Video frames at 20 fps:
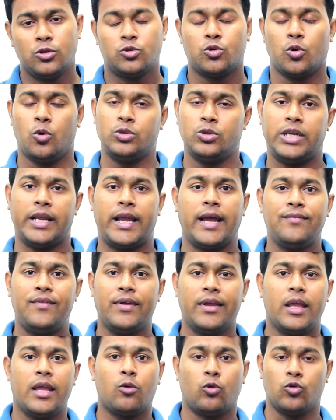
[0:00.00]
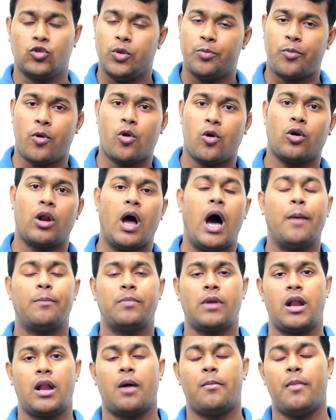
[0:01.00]
তো সেখান থেকে কর্তৃপক্ষরা
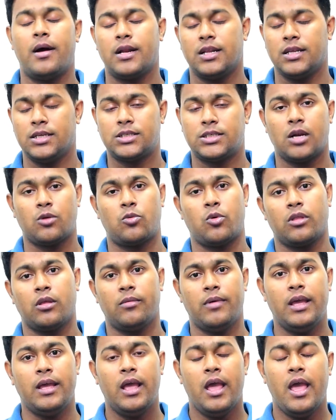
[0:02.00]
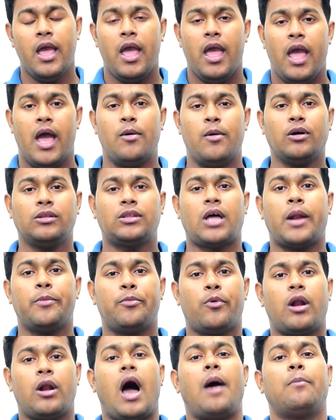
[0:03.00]
আপনার নাম্বার রেজিস্টার করে দেবে এবং
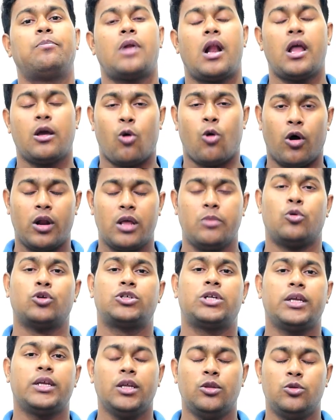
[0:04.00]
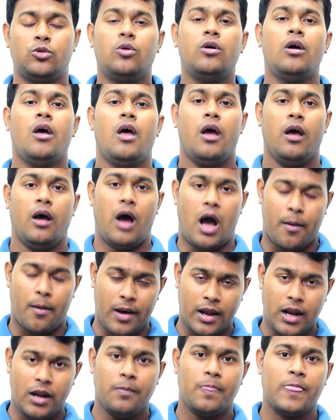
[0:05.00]
তারপর আপনারা ঘরে বসে কিন্তু
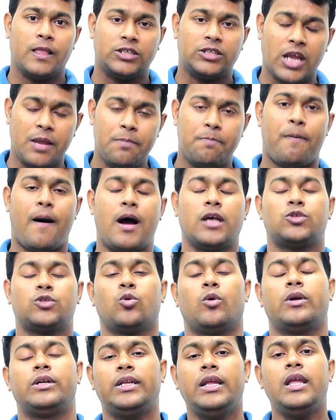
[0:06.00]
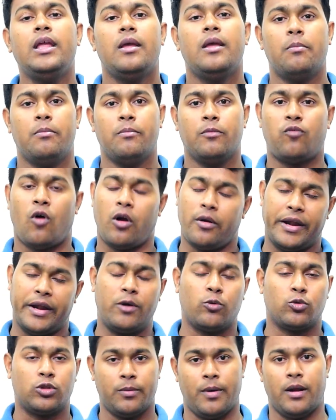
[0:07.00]
আবার সেই পাসওয়ার্ডটি ফরগেট
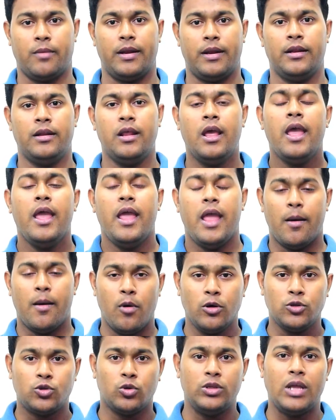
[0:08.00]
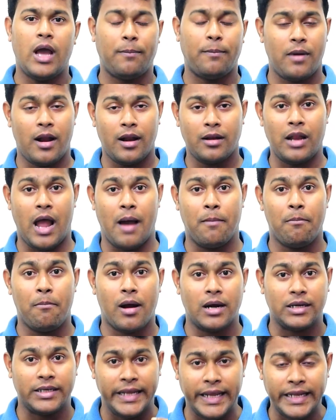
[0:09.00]
করতে পারবেন এবং যদি আপনার
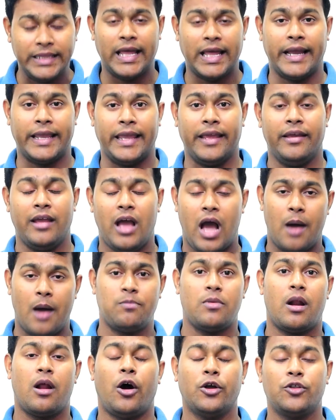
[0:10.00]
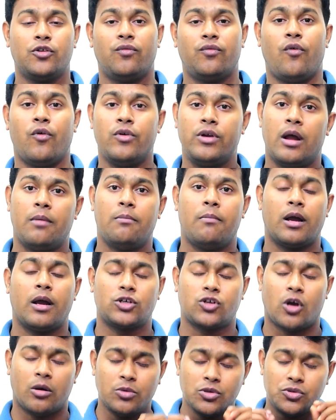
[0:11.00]
নাম্বার ঠিক থাকে আপনার হয়তো ফোন নাম্বার
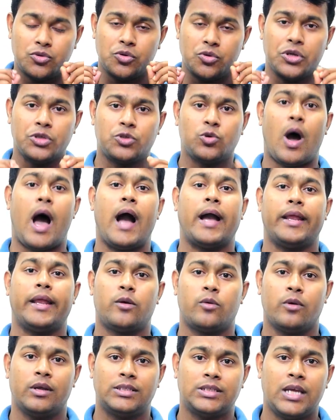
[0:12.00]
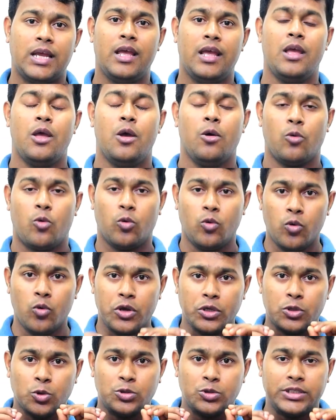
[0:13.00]
সমস্ত কিছু আগের রয়েছে কোনো
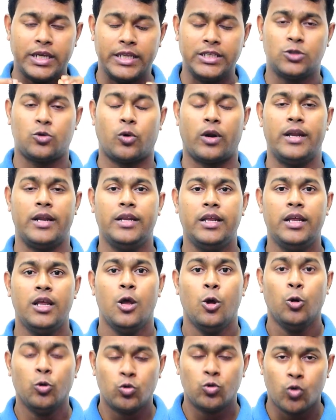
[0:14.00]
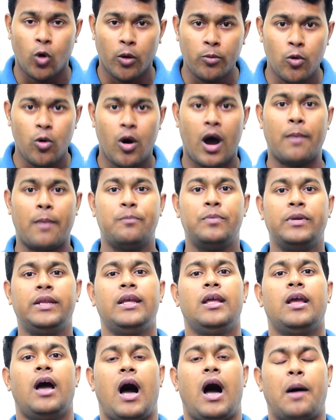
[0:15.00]
কিছু চেঞ্জ করেননি তবু আপনি
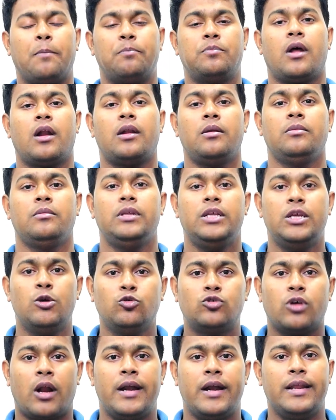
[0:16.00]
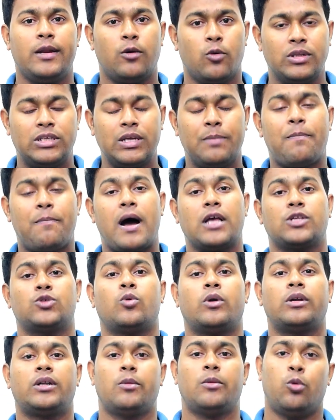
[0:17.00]
আপনার ইউজার আইডি রয়েছে
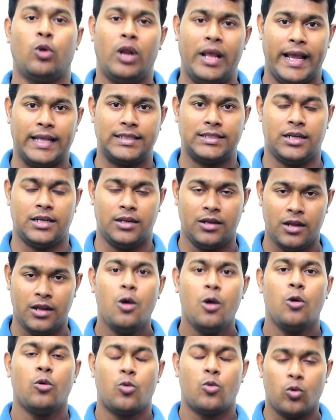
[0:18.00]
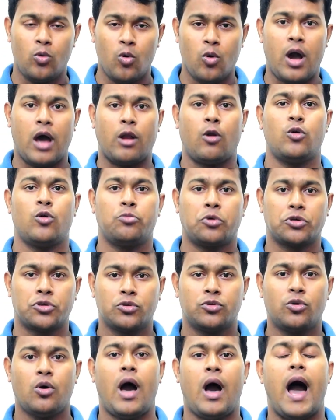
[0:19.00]
পাসওয়ার্ডটা ভুলে গেছেন কোনো
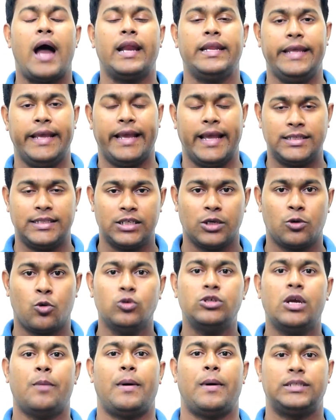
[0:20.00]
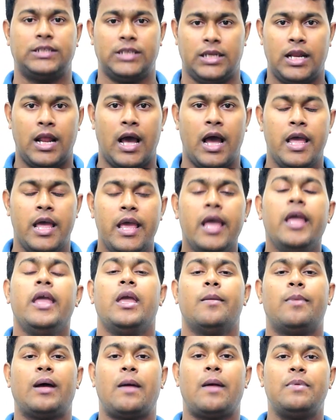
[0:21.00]
কারণবশত হারিয়ে গেছে খুঁজে পাচ্ছেন না
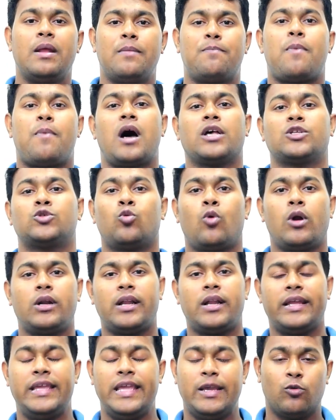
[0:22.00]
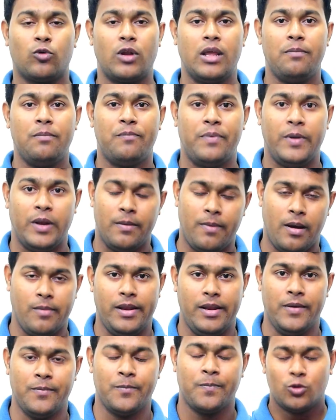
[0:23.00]
এবার আপনি পাসওয়ার্ডটা কি করে ফিরে
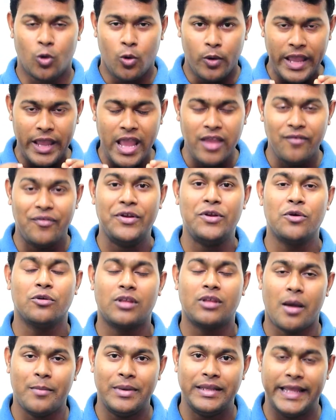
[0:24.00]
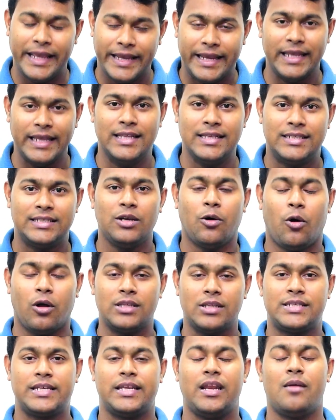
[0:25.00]
পাবেন তো এই ভিডিওতে আমি দেখিয়ে দিচ্ছি
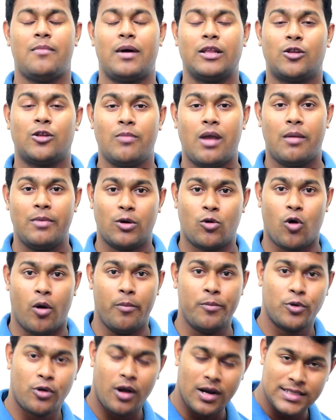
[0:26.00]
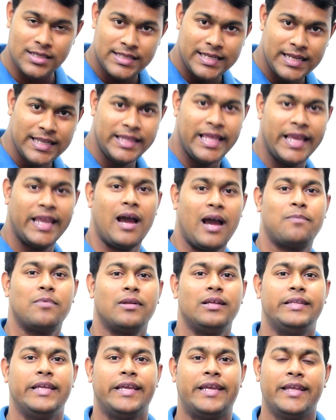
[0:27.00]
অন স্ক্রিনের মাধ্যমে আমি কম্পিউটার স্ক্রিন থেকে
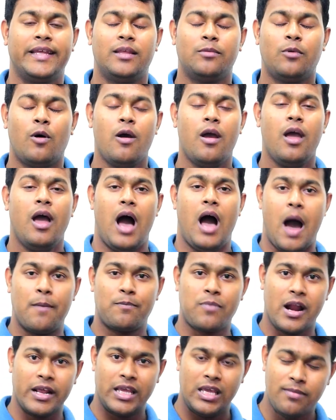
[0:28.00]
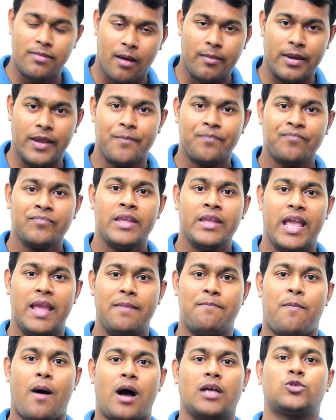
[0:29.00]
আপনাদের দেখিয়ে দেবো আপনারা কিভাবে এই
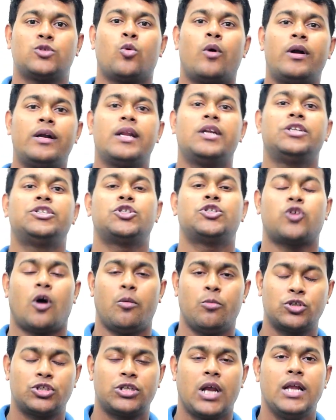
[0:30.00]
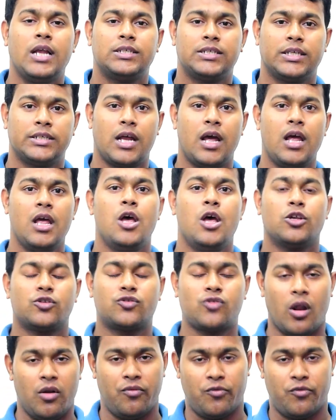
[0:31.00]
পাসওয়ার্ডের যে সমস্যা সেটা সলভ